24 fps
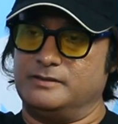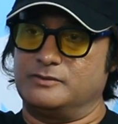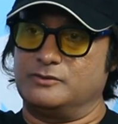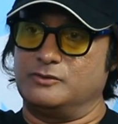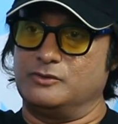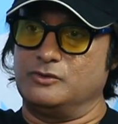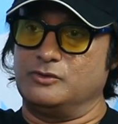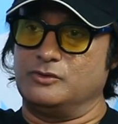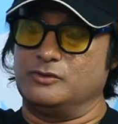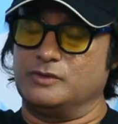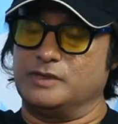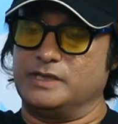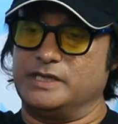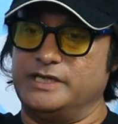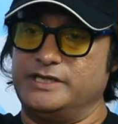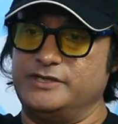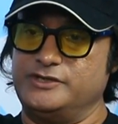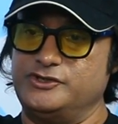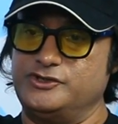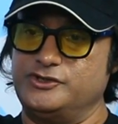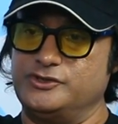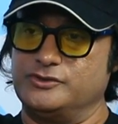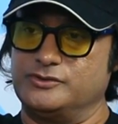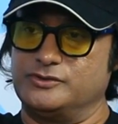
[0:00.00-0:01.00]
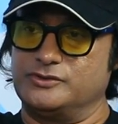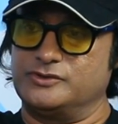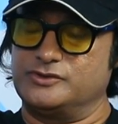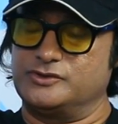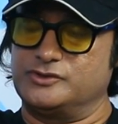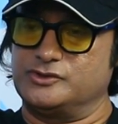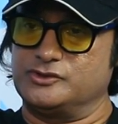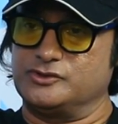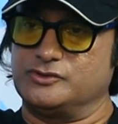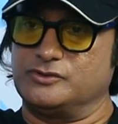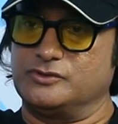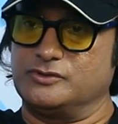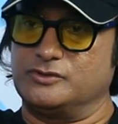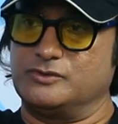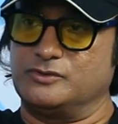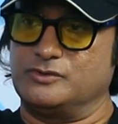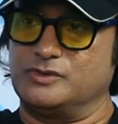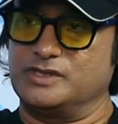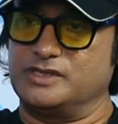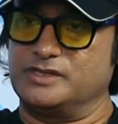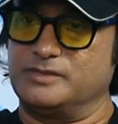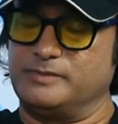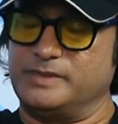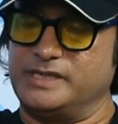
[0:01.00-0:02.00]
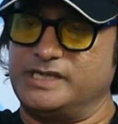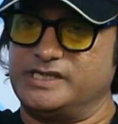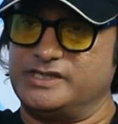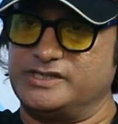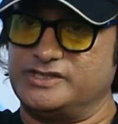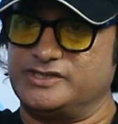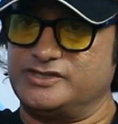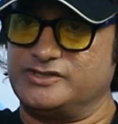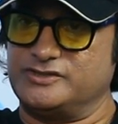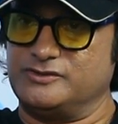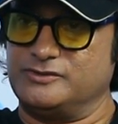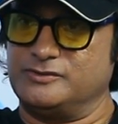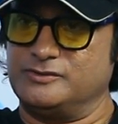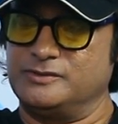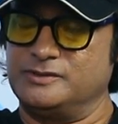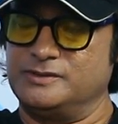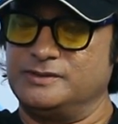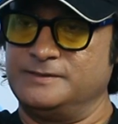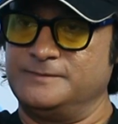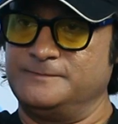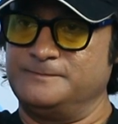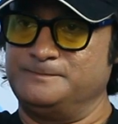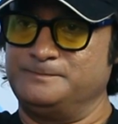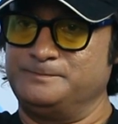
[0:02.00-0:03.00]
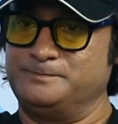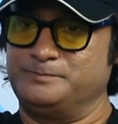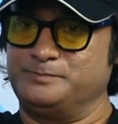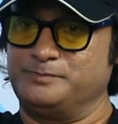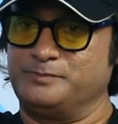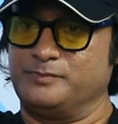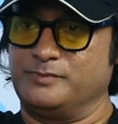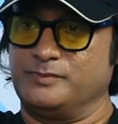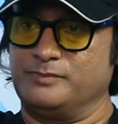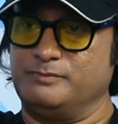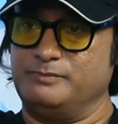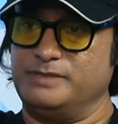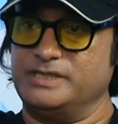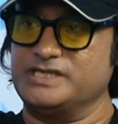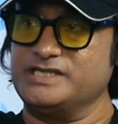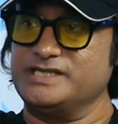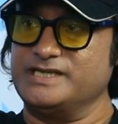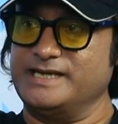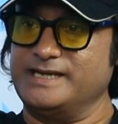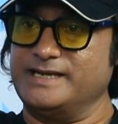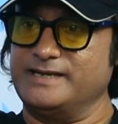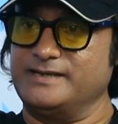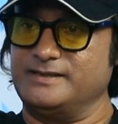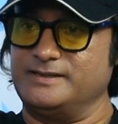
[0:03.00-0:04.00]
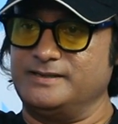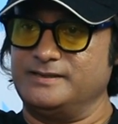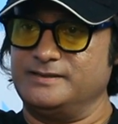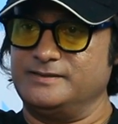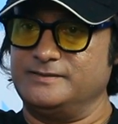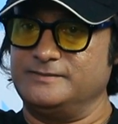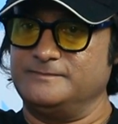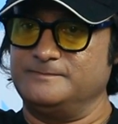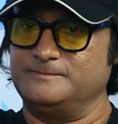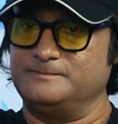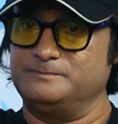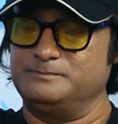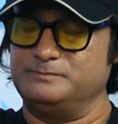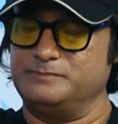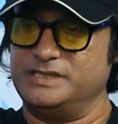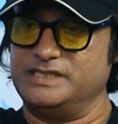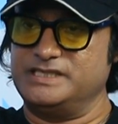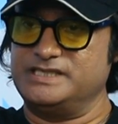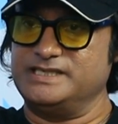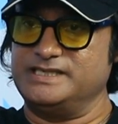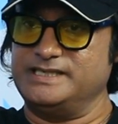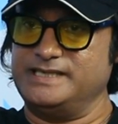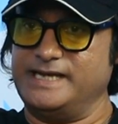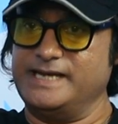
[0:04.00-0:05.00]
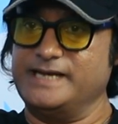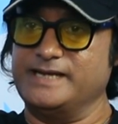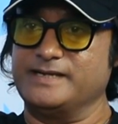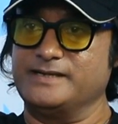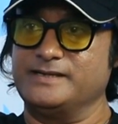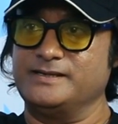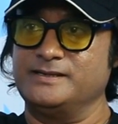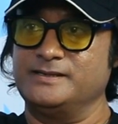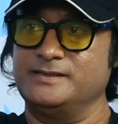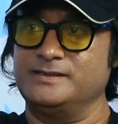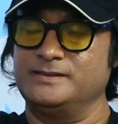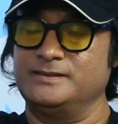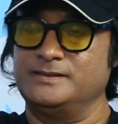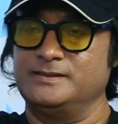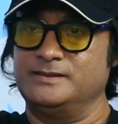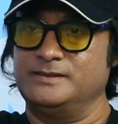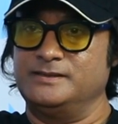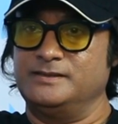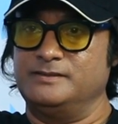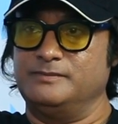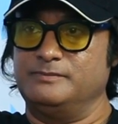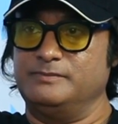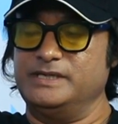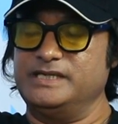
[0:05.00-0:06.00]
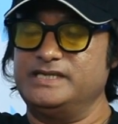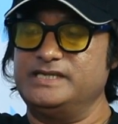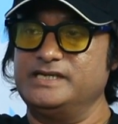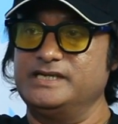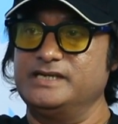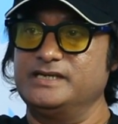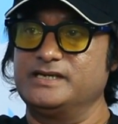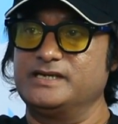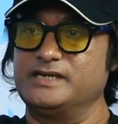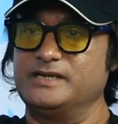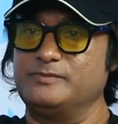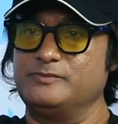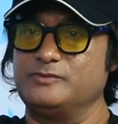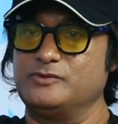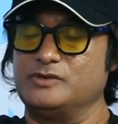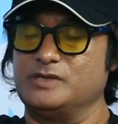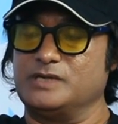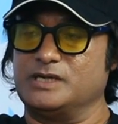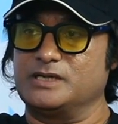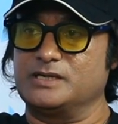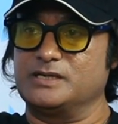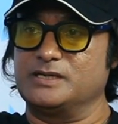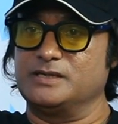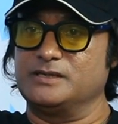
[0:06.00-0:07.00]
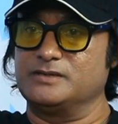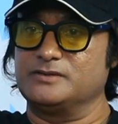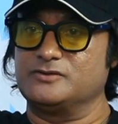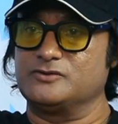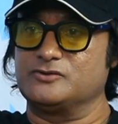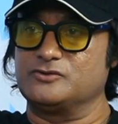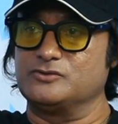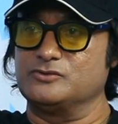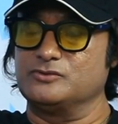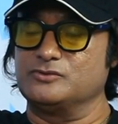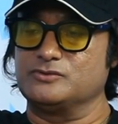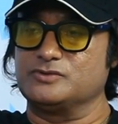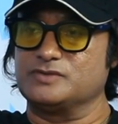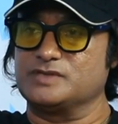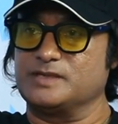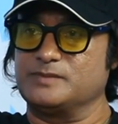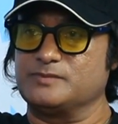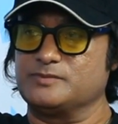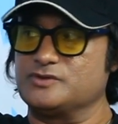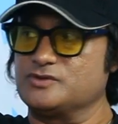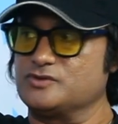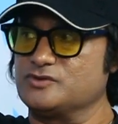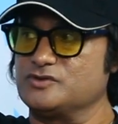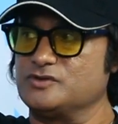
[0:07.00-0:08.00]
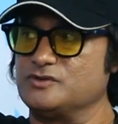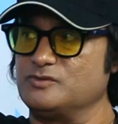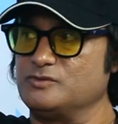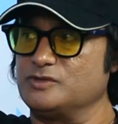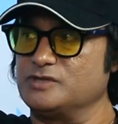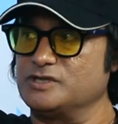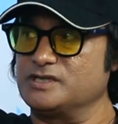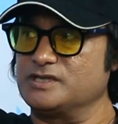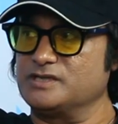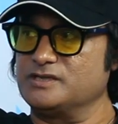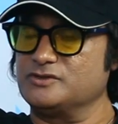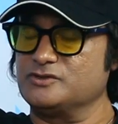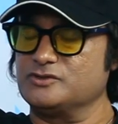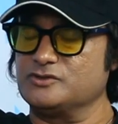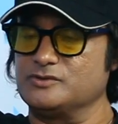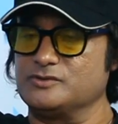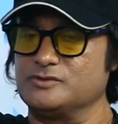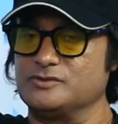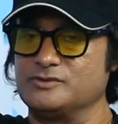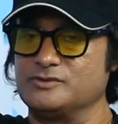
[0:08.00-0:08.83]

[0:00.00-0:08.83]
কোনো এনজিওর জন্য কোনো একটা মেয়ে আসছিল বেটি অ্যান বেটি অ্যান বেটি অ্যান কেম টু ঢাকা থ্রু সাম সোশ্যাল ওয়ার্কের জন্য